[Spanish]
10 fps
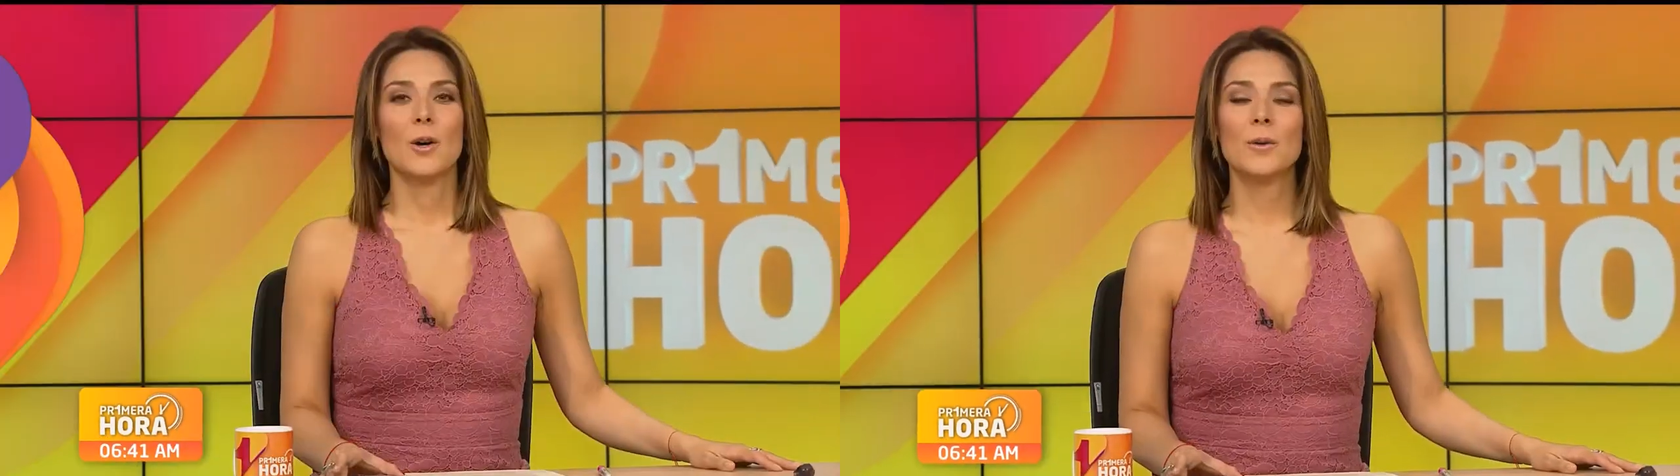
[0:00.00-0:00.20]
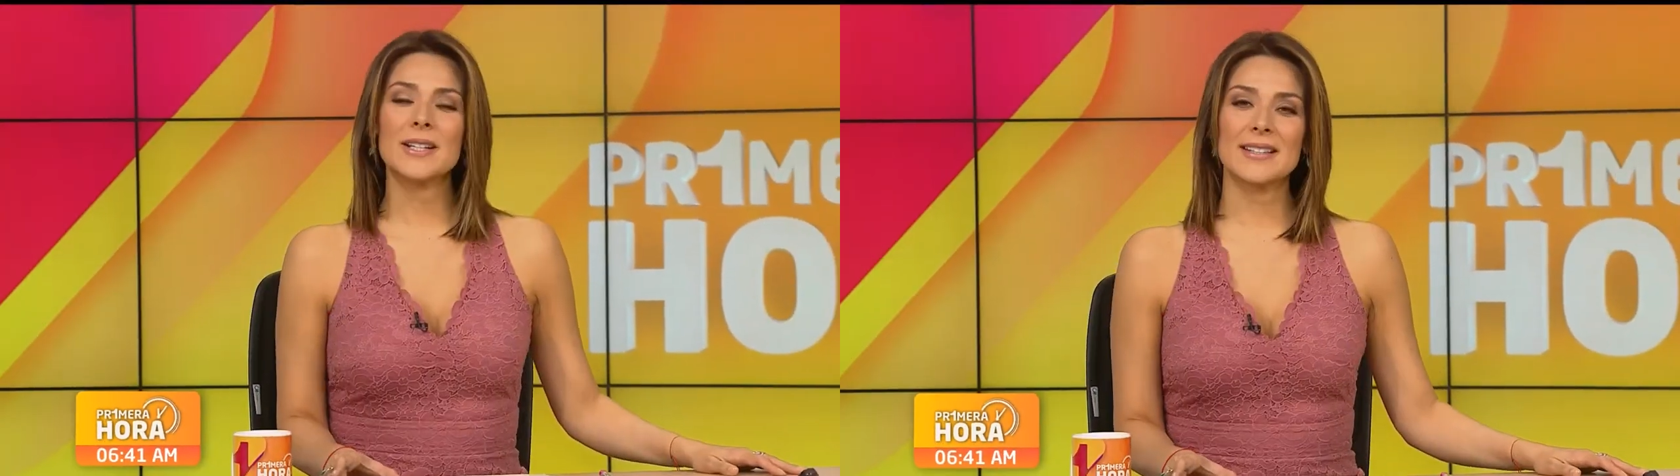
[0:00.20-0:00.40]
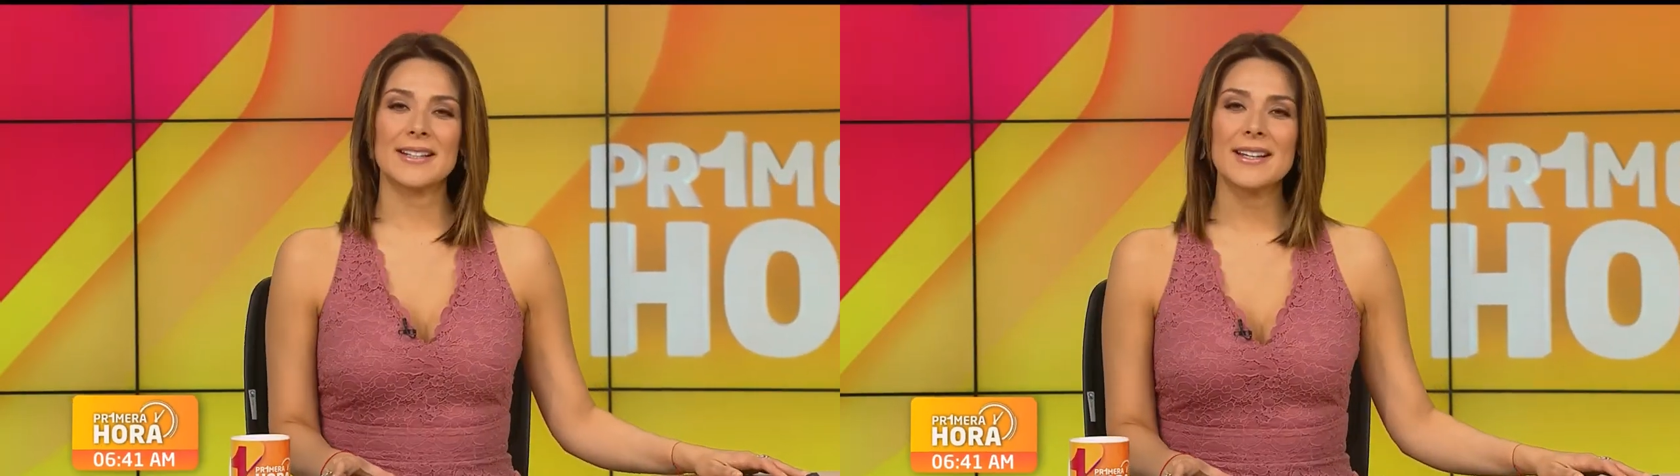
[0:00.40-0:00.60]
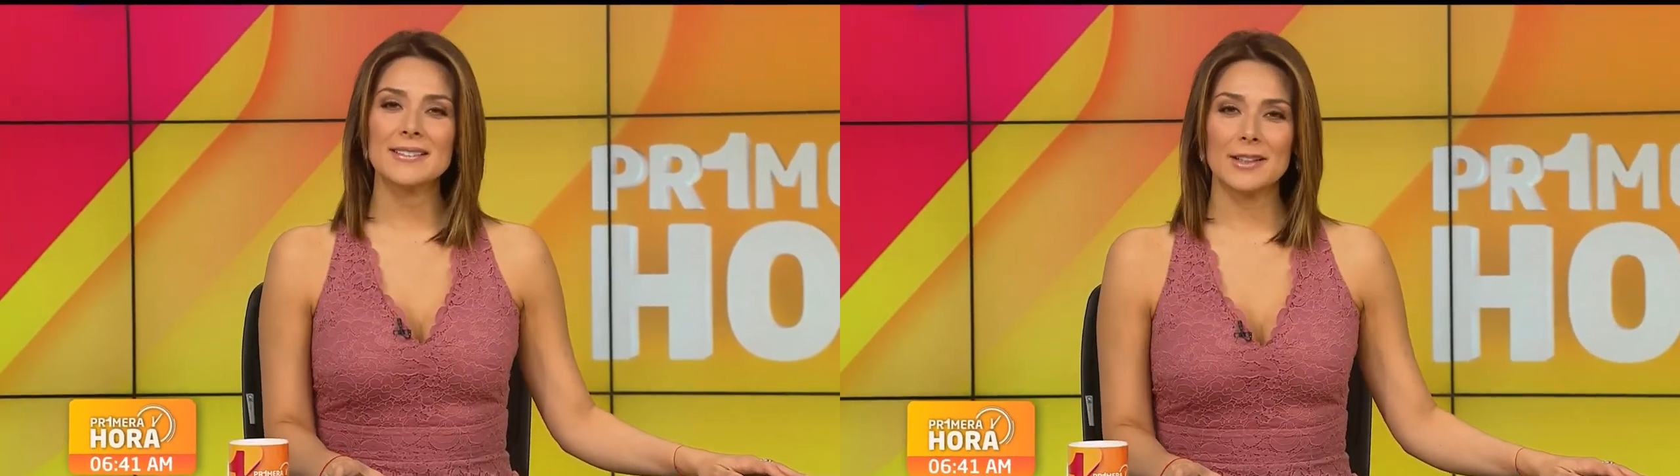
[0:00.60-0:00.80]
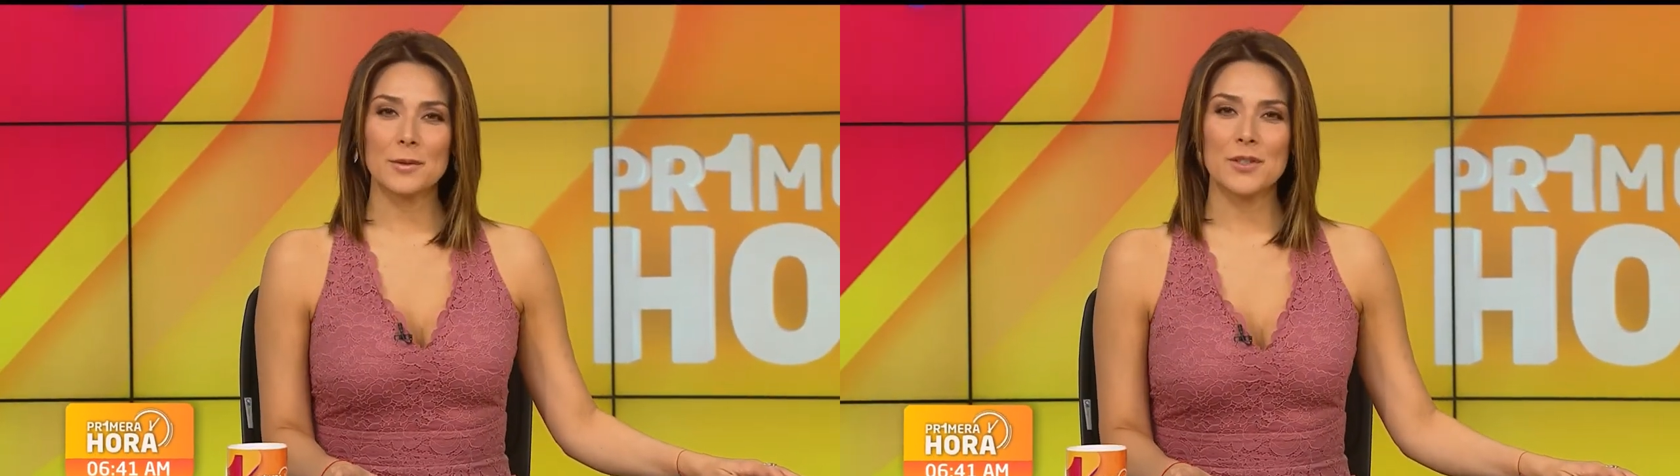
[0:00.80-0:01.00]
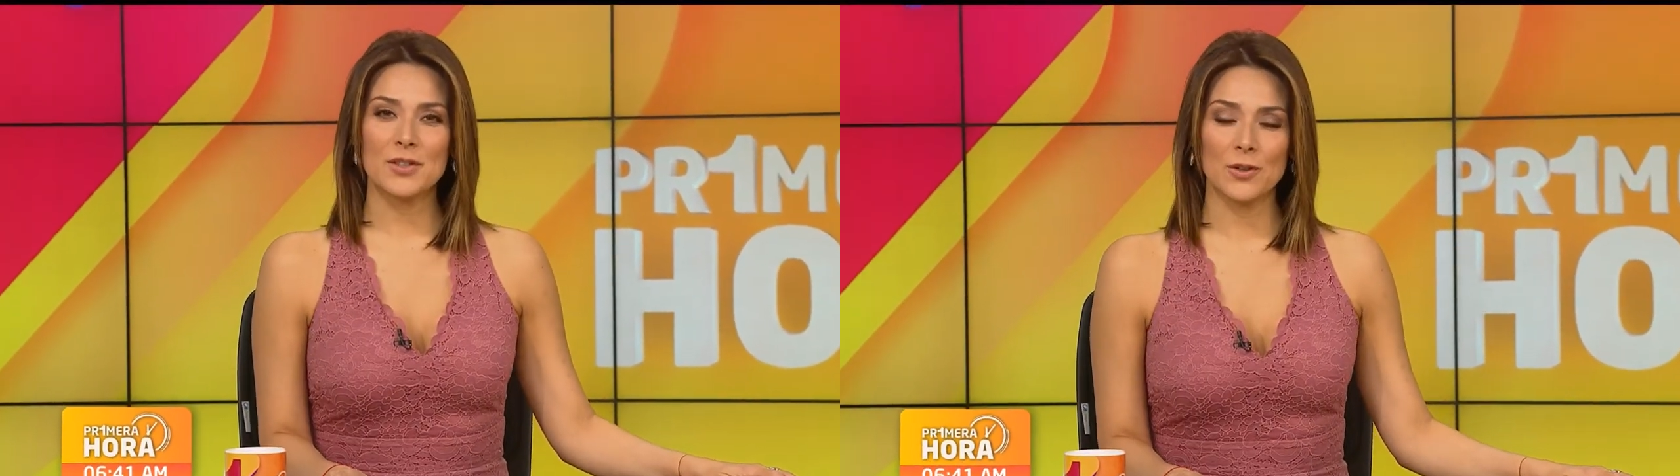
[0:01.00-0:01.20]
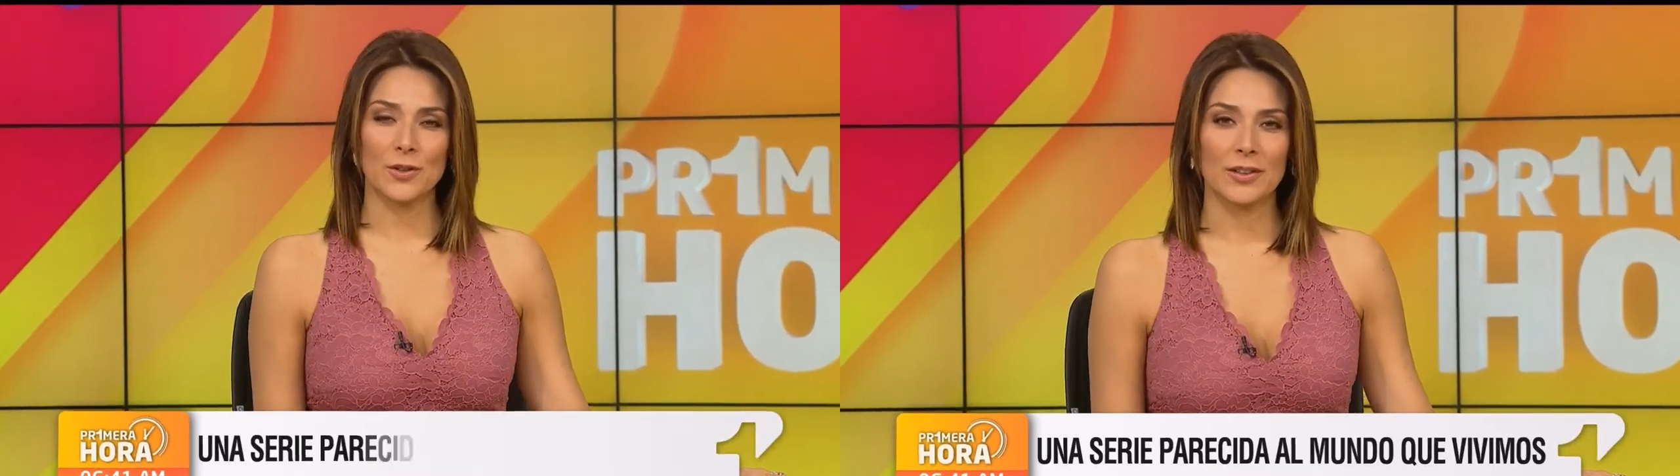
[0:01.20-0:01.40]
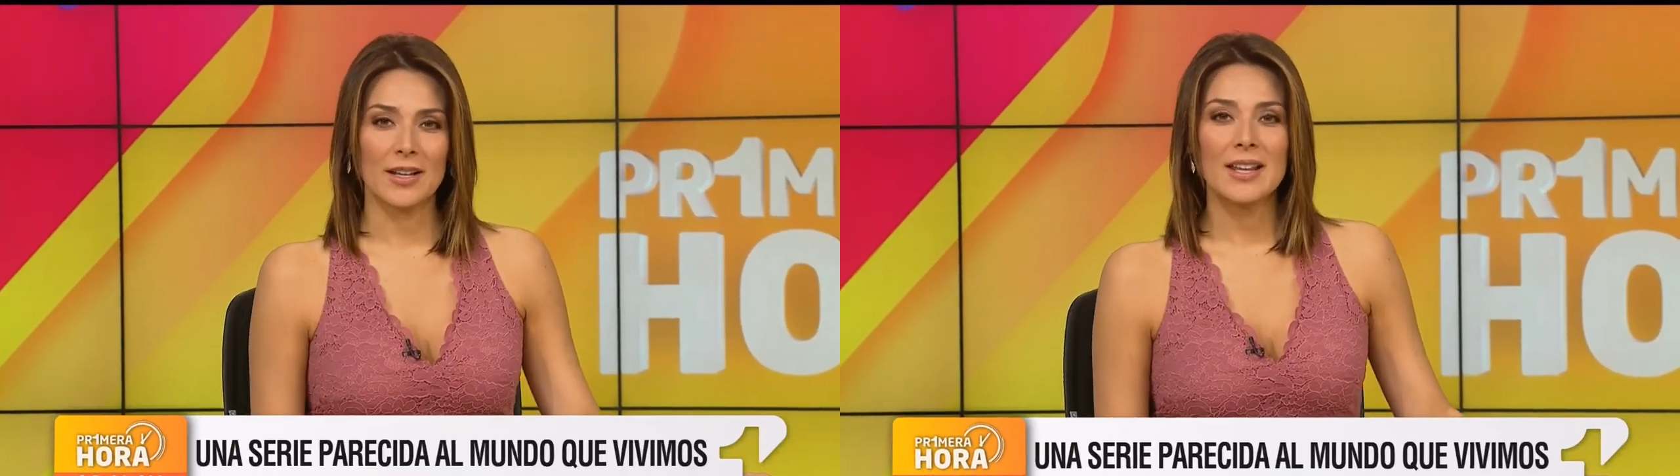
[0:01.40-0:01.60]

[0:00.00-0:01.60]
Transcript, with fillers: Una serie de televisión